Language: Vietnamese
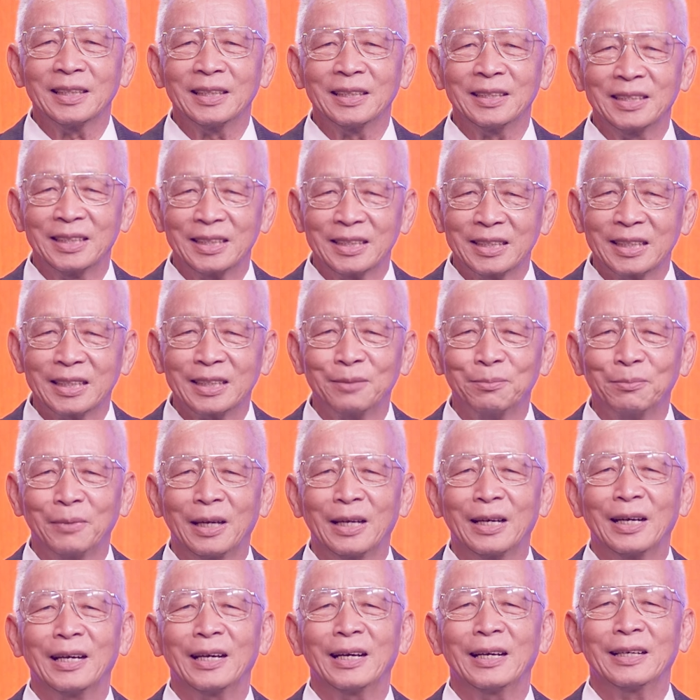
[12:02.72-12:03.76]
lời chỉ trích
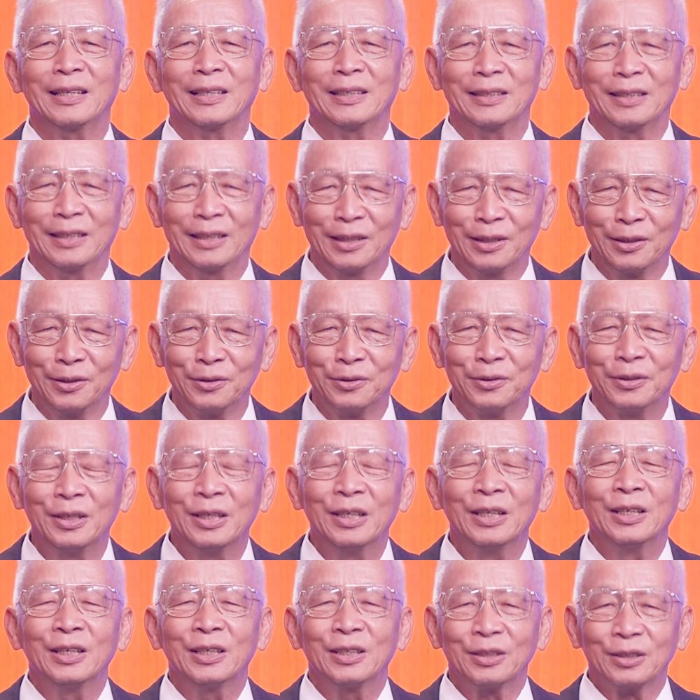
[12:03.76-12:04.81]
mà điều
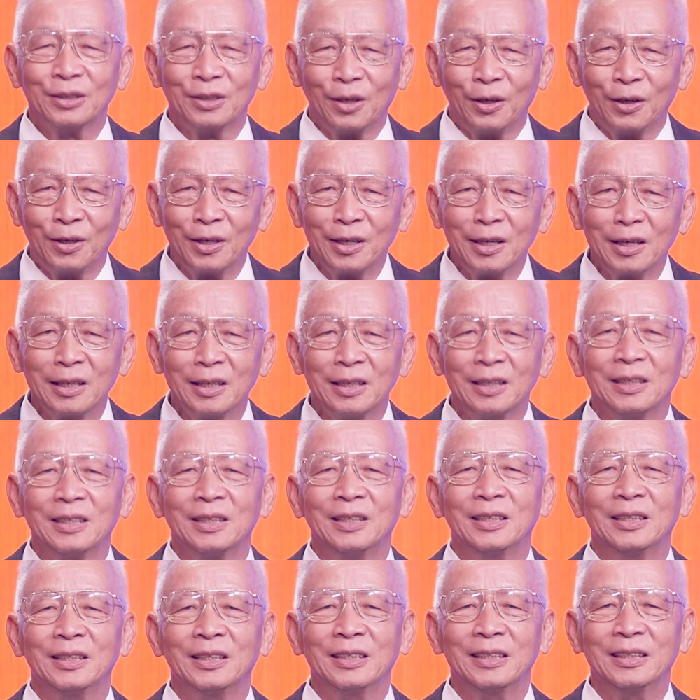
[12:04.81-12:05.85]
có à,